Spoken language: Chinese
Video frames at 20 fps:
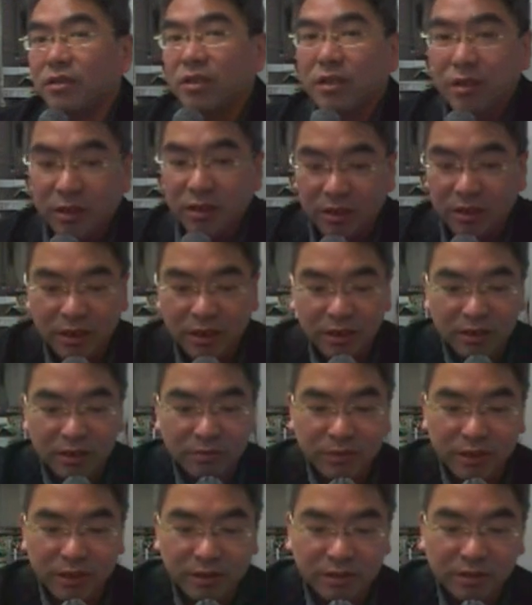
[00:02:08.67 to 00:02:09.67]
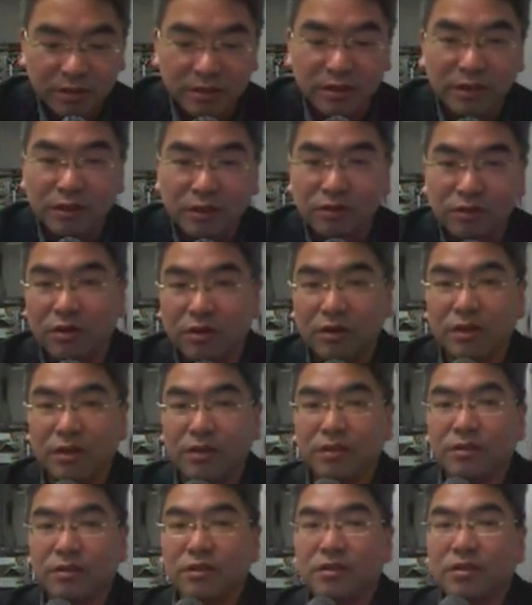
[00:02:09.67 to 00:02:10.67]
请你在这边执行哦，
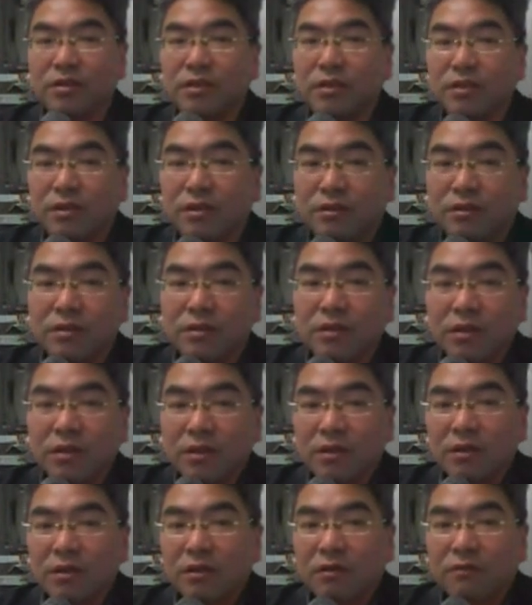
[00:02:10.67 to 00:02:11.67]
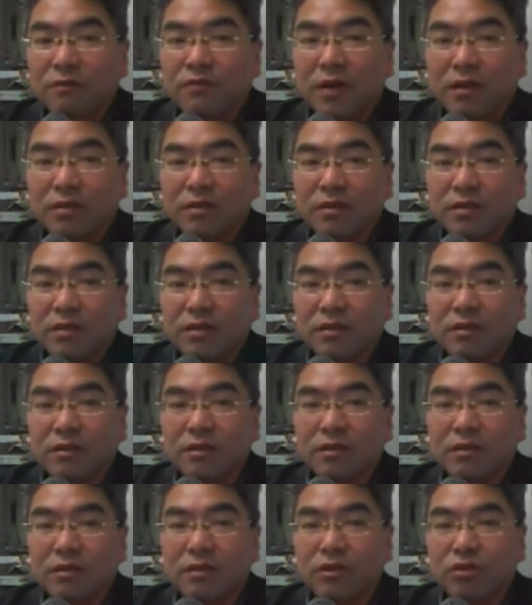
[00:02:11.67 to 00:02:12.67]
可能执行的方
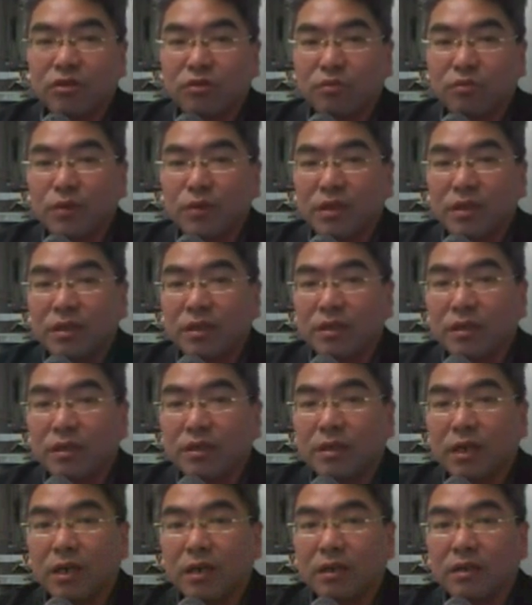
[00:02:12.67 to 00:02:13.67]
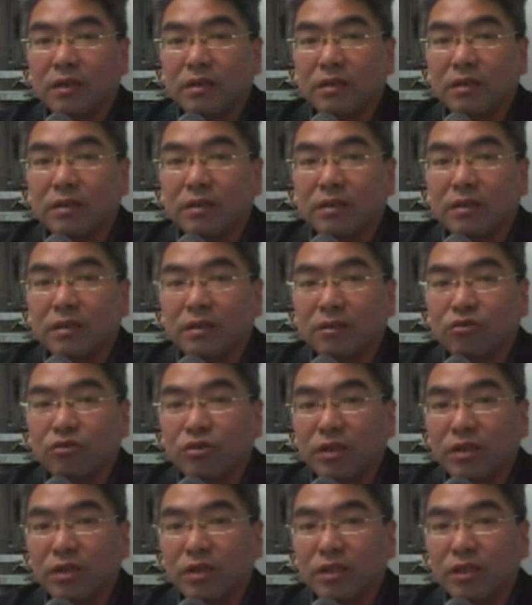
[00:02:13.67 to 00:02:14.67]
式又比上
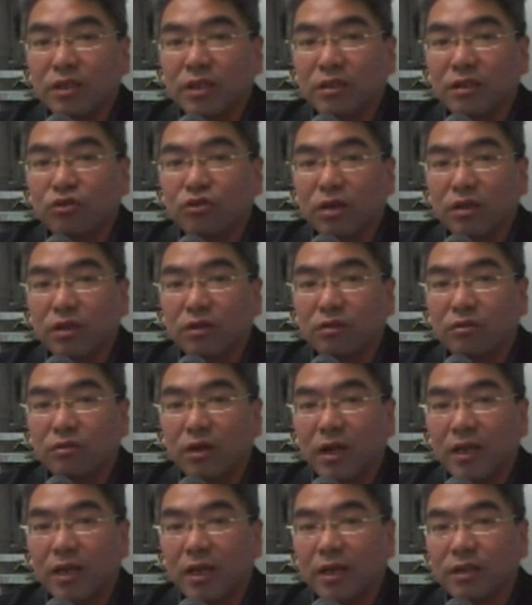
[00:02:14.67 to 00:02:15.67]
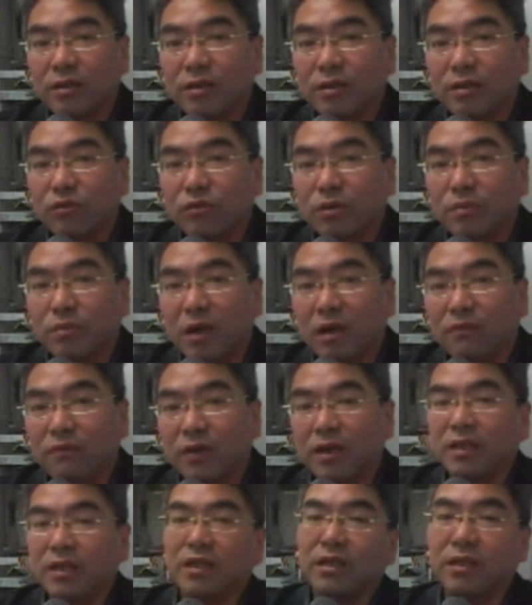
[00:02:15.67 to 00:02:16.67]
个学期那个 Jungle 还来的稍微
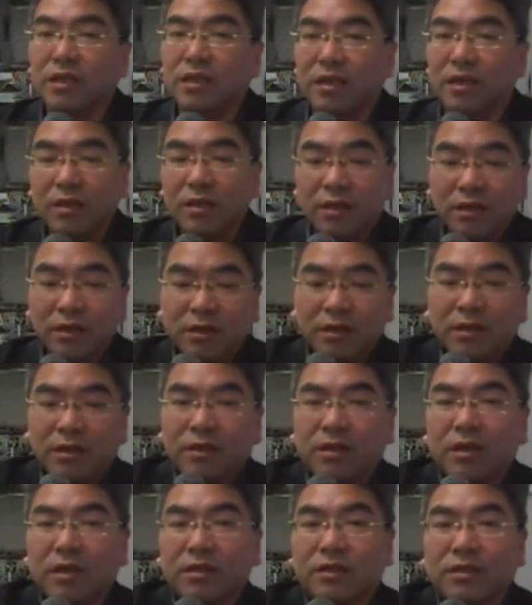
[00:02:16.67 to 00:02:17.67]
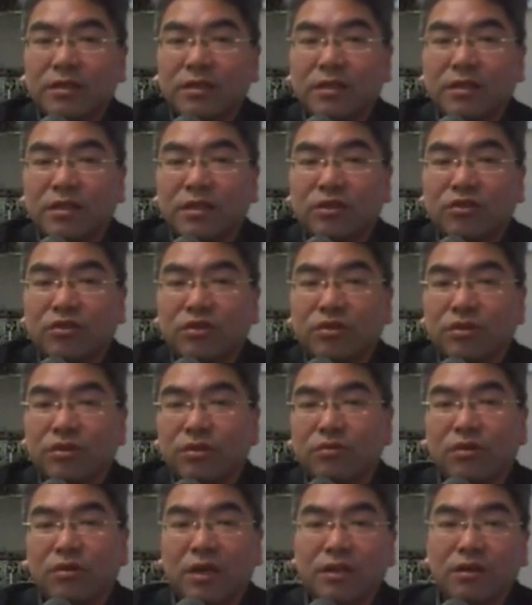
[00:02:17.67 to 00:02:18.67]
麻烦一点点。那执行之
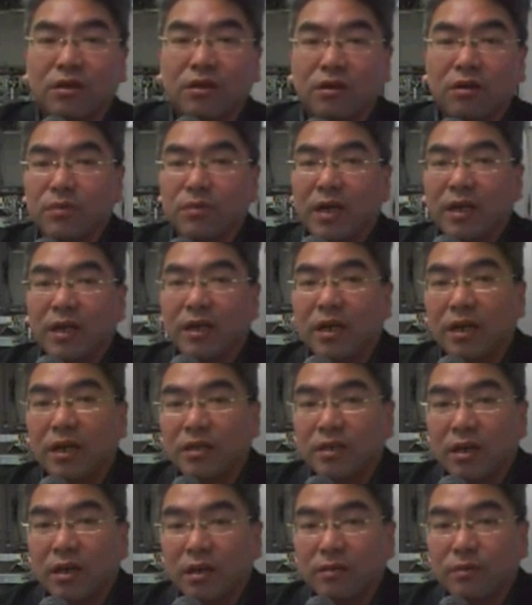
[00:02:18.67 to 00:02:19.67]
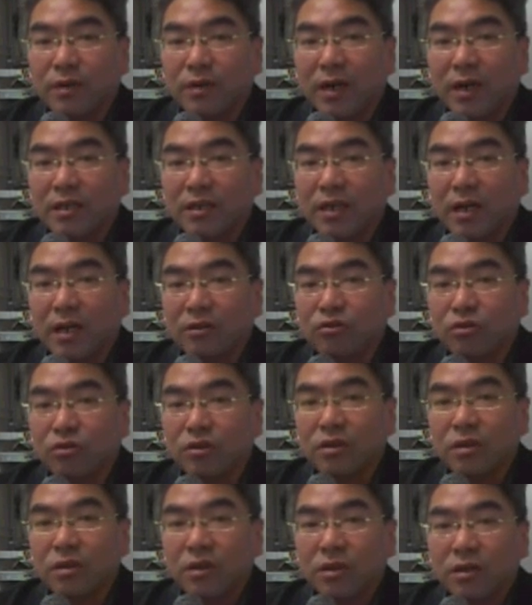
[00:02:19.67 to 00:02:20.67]
后的话呢，哈，我们来看一下啊，这边按下
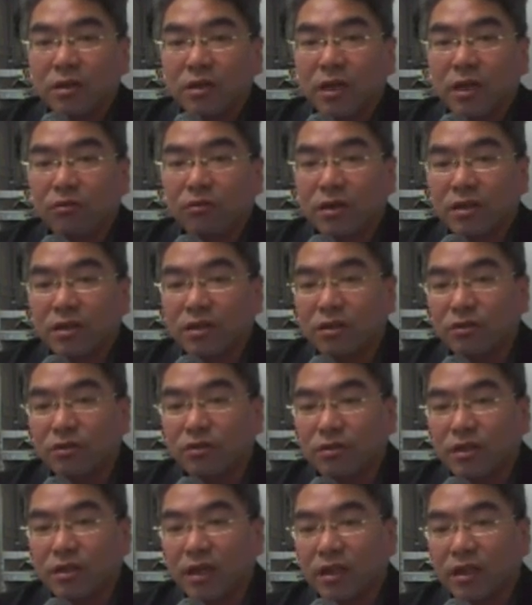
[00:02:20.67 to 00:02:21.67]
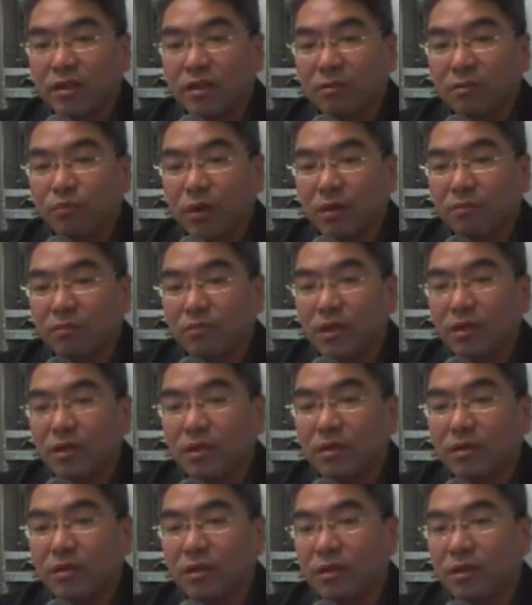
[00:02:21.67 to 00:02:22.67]
去，它会自动在这边
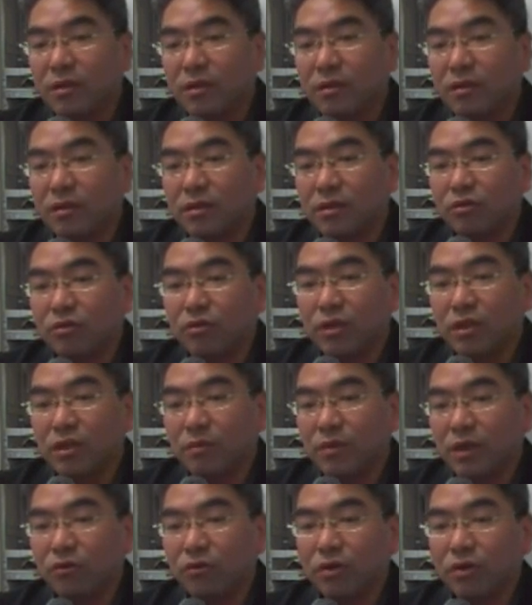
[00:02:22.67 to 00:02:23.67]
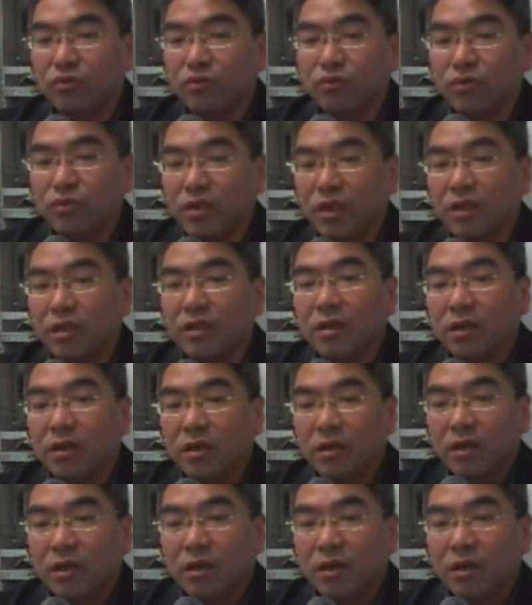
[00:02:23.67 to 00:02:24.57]
命令提示字源这边会出现。